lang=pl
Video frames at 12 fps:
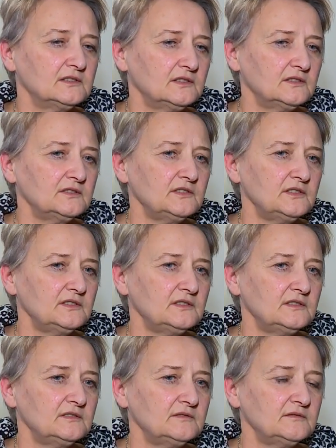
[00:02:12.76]
No
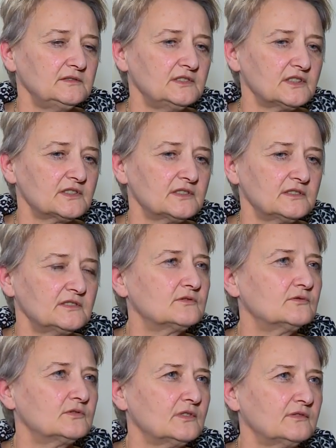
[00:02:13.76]
i jeszcze
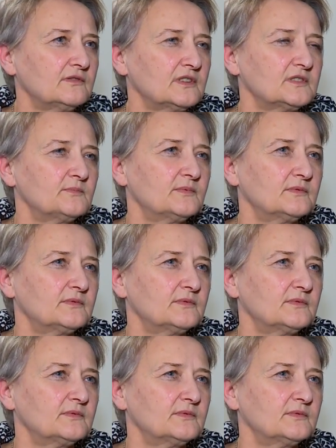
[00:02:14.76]
dyskutować,